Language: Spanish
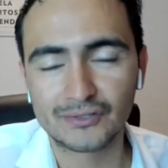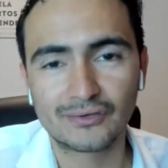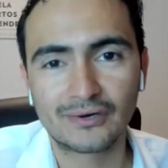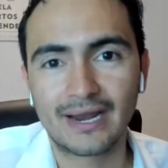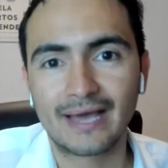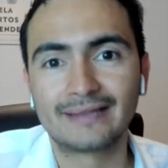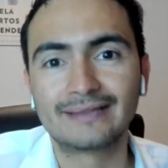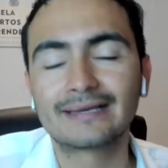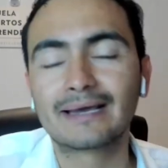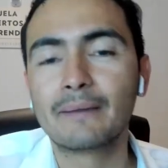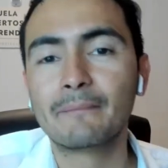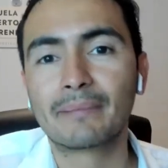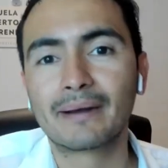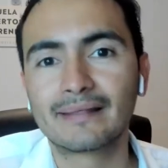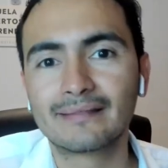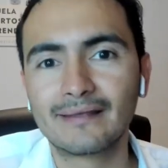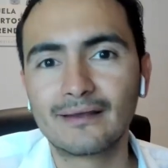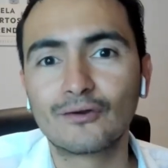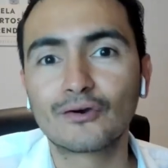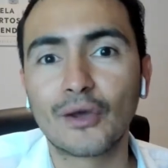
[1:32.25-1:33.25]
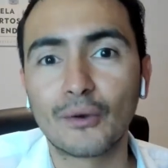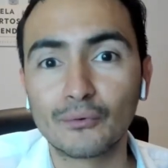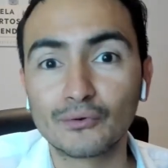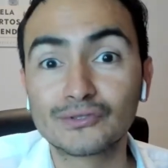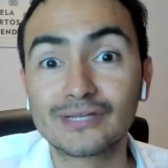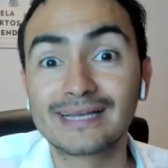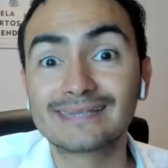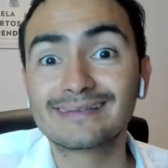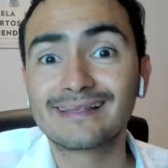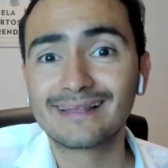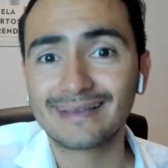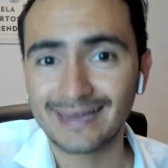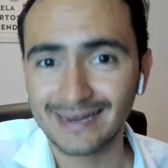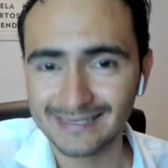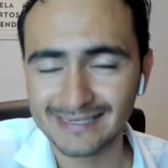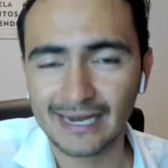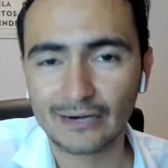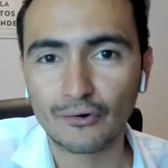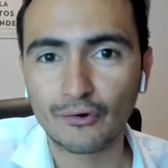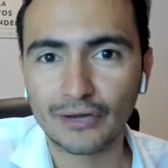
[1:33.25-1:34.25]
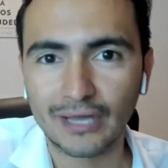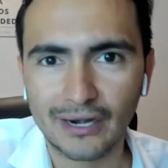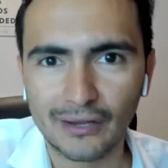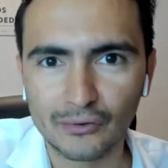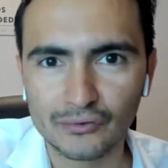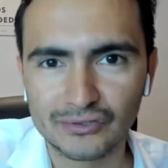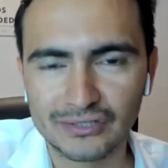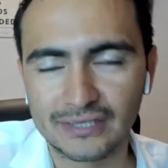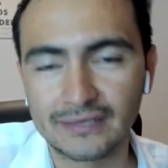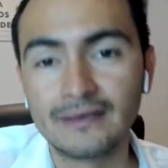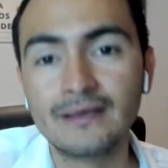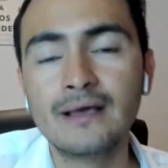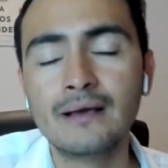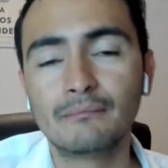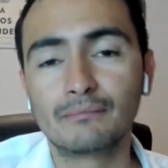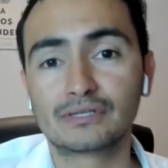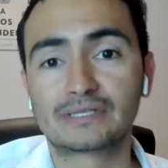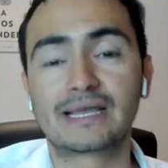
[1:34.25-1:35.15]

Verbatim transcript: De hecho, la gente que emprende lo que busca es dedicarse a algo que le guste.